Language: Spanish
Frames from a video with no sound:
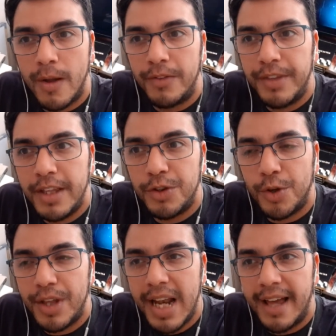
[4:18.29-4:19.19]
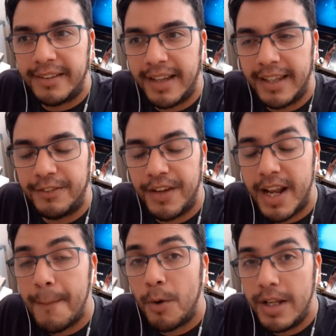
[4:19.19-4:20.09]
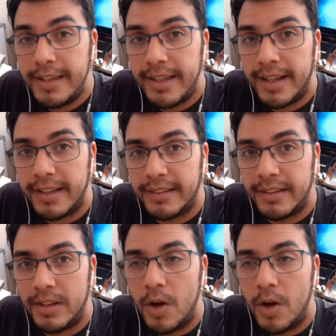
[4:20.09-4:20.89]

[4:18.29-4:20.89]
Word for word: dentro de las esferas políticas